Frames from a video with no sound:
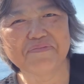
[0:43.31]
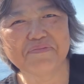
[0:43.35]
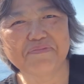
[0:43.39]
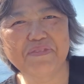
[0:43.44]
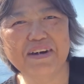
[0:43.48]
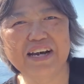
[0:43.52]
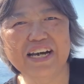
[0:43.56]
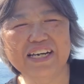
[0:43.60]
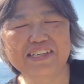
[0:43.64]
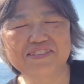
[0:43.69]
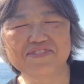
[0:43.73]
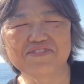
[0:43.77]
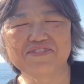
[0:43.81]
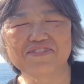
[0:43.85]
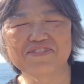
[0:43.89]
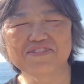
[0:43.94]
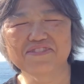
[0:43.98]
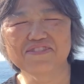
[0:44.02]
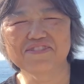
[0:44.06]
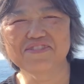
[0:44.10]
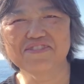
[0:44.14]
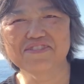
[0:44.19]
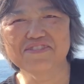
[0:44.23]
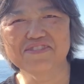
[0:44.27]
まあ、あ
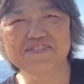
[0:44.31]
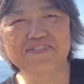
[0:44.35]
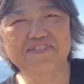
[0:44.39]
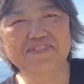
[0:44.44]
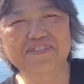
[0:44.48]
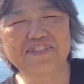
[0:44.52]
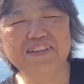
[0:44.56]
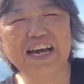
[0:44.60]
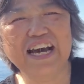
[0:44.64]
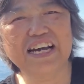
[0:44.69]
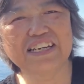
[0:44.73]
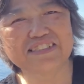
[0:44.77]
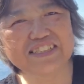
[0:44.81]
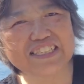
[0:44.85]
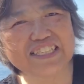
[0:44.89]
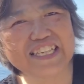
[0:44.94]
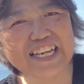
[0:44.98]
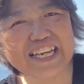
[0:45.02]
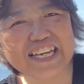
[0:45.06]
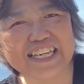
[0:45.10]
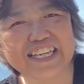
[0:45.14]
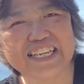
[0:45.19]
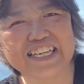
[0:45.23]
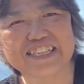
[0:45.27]
の、歩い
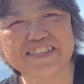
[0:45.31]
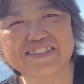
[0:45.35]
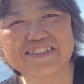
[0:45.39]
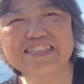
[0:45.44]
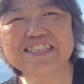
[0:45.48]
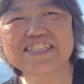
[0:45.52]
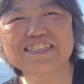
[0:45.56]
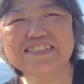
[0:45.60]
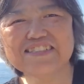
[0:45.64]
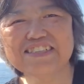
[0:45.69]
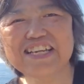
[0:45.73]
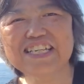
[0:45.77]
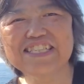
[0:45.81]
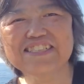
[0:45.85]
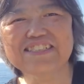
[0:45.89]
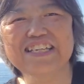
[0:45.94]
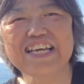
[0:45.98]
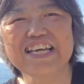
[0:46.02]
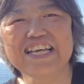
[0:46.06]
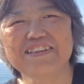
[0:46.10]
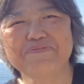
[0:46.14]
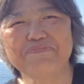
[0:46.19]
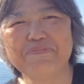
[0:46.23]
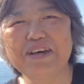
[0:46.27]
て、それでその後
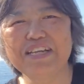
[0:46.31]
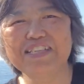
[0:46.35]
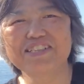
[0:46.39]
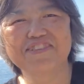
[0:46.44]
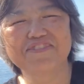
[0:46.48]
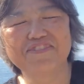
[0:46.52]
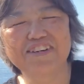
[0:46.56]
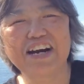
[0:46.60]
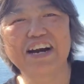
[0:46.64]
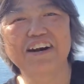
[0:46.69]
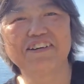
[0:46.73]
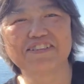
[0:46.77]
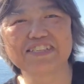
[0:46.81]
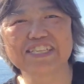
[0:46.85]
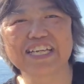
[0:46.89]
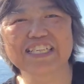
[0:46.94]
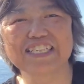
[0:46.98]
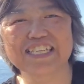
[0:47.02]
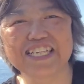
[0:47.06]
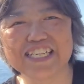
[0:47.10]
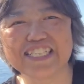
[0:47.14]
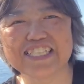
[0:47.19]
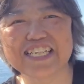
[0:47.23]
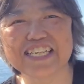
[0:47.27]
ね、まあ、動画を撮
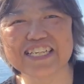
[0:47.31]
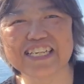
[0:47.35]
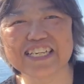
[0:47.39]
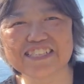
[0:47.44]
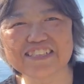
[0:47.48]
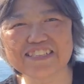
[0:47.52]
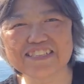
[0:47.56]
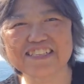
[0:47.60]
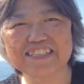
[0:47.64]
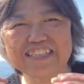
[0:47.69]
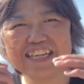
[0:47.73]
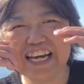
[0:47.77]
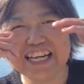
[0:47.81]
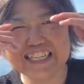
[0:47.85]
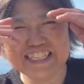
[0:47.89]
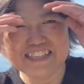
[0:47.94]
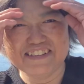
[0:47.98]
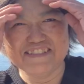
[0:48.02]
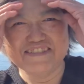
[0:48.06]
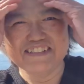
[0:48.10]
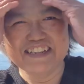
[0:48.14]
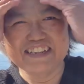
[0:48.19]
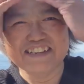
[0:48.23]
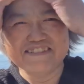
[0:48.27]
影してる、ちょっとね、
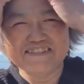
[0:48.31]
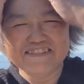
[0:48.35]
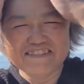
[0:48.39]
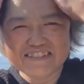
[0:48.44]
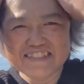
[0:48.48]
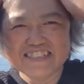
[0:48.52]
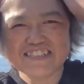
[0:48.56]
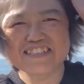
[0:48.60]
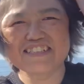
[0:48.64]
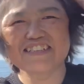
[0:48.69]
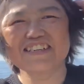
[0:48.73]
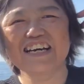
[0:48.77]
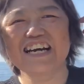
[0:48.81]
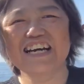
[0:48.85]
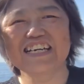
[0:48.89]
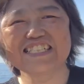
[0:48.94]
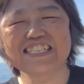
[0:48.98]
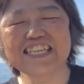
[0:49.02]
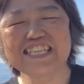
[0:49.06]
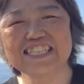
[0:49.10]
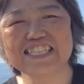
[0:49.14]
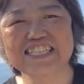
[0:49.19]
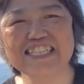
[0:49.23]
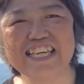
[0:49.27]
汗をね、こう、ちょっとかい
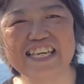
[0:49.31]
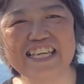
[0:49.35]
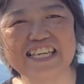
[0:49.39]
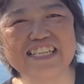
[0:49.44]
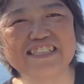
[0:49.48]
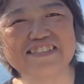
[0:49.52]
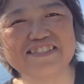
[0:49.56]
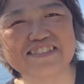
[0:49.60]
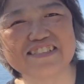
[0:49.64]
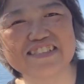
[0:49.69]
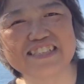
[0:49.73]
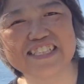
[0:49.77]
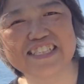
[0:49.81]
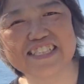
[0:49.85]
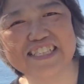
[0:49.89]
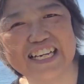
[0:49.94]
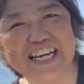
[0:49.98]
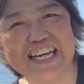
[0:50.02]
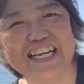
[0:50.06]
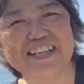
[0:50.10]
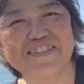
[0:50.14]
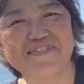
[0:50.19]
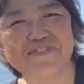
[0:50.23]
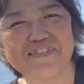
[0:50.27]
ちゃっているんです
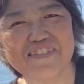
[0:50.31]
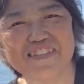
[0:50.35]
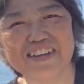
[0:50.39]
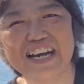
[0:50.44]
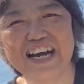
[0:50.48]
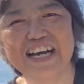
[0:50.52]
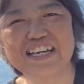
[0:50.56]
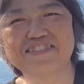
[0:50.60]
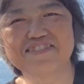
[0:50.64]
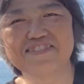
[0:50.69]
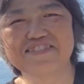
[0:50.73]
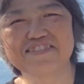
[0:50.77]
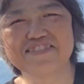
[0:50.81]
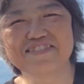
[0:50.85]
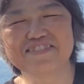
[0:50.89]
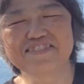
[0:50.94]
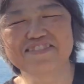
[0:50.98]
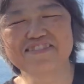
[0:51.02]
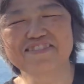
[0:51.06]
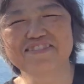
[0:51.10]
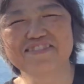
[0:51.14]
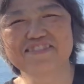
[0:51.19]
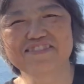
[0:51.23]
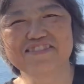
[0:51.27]
が、あ
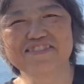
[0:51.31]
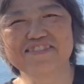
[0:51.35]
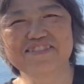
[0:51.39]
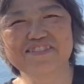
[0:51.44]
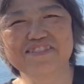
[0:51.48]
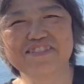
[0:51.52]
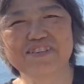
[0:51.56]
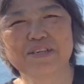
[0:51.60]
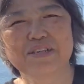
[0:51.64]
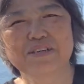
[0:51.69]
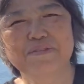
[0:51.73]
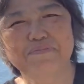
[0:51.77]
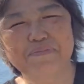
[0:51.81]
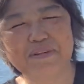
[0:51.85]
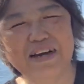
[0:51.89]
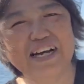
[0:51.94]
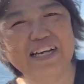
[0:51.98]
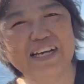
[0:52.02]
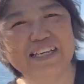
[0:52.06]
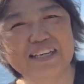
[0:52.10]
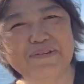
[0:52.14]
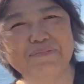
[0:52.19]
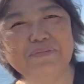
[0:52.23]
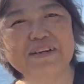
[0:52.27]
のー、ま
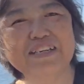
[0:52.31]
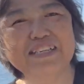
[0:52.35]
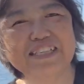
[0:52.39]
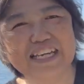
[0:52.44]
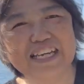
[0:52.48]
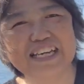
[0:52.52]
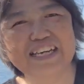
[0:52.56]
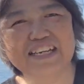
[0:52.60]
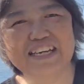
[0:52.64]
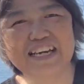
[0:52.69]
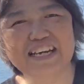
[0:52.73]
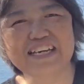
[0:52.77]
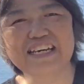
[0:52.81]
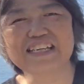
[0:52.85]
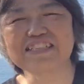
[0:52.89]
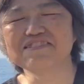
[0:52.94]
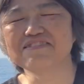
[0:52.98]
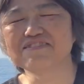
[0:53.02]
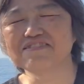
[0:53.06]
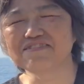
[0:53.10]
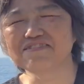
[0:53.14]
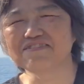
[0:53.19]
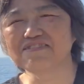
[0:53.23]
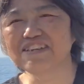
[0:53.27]
あ、やっぱりね、あ
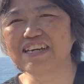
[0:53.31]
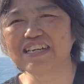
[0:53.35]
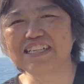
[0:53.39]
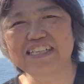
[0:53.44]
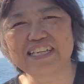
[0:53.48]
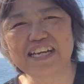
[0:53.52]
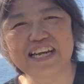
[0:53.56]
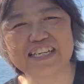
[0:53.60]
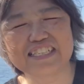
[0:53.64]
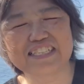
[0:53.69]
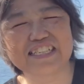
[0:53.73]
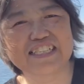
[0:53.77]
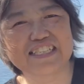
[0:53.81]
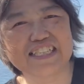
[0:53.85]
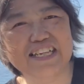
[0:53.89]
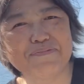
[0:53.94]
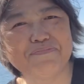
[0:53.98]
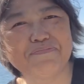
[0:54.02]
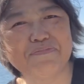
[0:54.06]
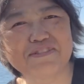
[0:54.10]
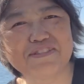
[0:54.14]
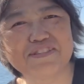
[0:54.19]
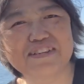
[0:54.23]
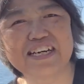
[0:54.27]
の、こうやって朝散
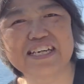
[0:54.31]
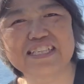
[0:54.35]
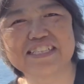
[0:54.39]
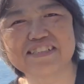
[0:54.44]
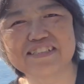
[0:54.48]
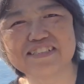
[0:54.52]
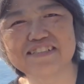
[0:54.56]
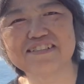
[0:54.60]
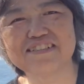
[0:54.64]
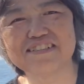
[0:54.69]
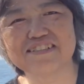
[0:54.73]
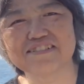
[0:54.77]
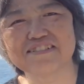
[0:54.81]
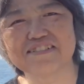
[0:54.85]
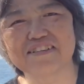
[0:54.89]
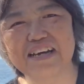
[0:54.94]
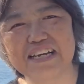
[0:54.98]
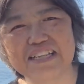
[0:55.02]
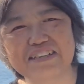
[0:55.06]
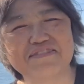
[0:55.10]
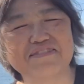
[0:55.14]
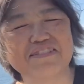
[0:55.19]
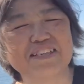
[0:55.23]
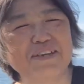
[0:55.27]
歩とかすると、
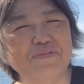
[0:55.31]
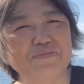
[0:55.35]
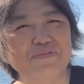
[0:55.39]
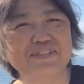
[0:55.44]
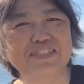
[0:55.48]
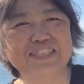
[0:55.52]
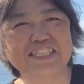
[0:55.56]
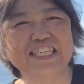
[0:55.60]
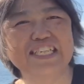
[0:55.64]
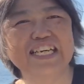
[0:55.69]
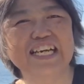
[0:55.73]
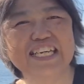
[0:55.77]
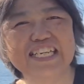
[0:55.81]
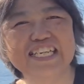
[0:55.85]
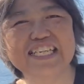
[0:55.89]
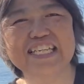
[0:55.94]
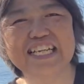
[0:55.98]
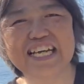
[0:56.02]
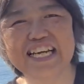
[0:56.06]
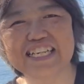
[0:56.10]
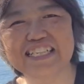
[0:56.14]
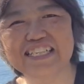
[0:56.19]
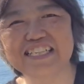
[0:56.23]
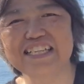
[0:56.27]
あの、気持ちがいい
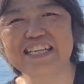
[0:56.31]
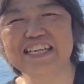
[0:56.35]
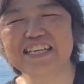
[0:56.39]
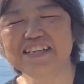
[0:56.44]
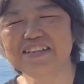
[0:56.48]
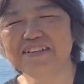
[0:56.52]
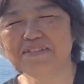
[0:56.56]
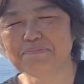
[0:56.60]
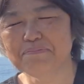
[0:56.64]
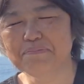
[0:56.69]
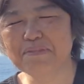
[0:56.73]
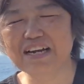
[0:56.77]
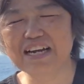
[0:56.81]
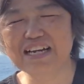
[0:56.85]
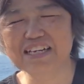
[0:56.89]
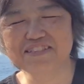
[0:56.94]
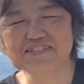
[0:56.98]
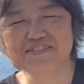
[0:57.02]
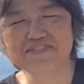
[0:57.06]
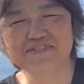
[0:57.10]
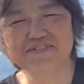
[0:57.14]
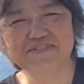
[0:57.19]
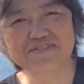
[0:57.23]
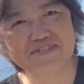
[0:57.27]
なって、まあ、あ
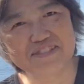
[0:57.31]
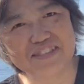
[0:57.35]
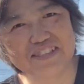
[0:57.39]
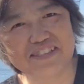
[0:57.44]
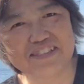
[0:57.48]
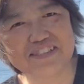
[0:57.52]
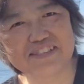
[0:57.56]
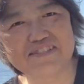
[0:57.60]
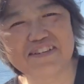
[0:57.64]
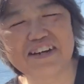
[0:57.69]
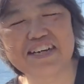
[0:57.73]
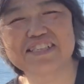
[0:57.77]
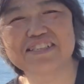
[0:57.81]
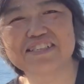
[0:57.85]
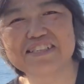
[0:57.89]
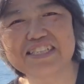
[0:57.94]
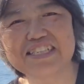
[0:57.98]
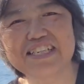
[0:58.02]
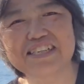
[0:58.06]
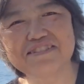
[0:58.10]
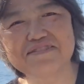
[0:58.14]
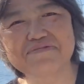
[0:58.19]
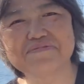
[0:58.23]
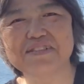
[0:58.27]
の、うつとかそういっ
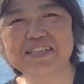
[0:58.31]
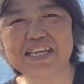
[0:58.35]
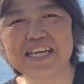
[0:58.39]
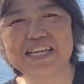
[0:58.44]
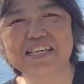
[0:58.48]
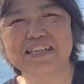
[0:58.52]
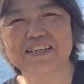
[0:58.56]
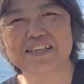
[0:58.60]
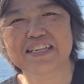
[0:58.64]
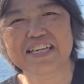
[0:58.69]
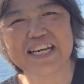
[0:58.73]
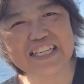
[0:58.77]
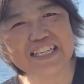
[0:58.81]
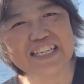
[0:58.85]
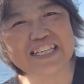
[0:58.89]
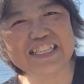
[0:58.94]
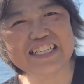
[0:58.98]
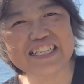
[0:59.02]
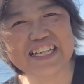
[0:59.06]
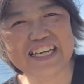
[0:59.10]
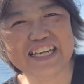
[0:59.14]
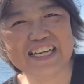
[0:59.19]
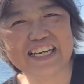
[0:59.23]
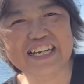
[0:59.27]
たのもね、かな
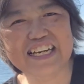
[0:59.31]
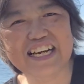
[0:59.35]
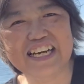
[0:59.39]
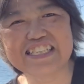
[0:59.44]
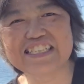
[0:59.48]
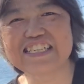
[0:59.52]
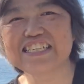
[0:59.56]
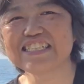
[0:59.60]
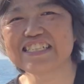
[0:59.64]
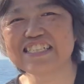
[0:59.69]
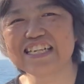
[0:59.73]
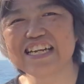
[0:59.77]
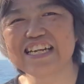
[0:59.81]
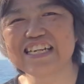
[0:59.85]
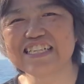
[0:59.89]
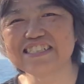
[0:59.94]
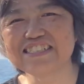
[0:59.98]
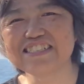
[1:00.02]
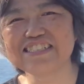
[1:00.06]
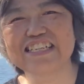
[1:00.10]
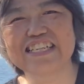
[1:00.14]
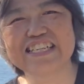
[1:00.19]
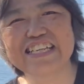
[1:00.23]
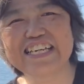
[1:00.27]
りね、改善され
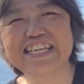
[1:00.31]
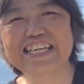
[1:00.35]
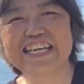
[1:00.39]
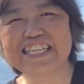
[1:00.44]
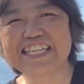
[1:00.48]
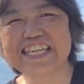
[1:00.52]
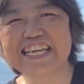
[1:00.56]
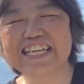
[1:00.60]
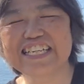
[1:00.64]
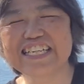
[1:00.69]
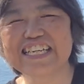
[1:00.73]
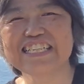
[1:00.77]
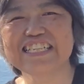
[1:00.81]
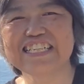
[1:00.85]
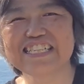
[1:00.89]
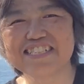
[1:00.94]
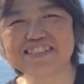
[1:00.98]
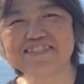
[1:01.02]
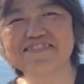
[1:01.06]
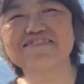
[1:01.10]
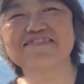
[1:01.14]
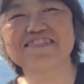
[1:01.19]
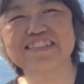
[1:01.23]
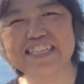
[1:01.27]
るんじゃないかな、なんて、
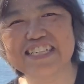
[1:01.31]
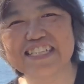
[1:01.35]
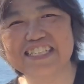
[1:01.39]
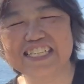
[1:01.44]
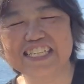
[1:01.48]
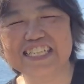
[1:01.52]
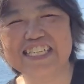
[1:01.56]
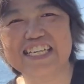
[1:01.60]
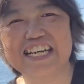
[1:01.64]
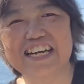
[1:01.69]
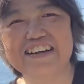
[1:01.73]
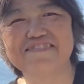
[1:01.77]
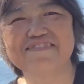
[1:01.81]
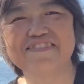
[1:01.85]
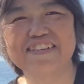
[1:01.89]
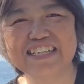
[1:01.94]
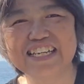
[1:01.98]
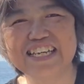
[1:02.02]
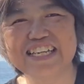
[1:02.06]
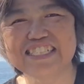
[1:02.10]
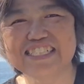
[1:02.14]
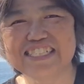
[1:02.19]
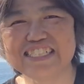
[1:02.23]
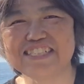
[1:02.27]
すごくね、実感は
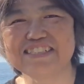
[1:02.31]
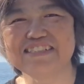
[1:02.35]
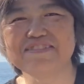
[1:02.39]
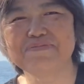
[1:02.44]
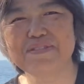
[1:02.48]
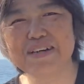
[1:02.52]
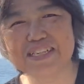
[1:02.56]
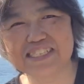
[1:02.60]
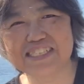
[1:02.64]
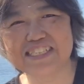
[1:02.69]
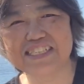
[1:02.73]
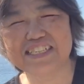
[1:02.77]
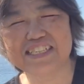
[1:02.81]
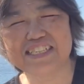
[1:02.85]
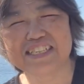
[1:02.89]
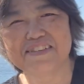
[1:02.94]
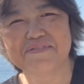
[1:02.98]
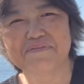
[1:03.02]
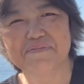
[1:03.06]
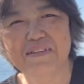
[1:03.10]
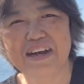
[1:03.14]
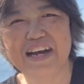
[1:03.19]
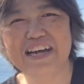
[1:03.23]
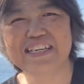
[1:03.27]
ね、します。
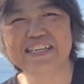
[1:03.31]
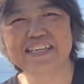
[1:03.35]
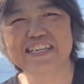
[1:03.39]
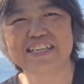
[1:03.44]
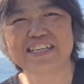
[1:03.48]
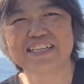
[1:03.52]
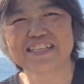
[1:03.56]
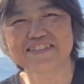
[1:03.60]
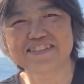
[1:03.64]
はい。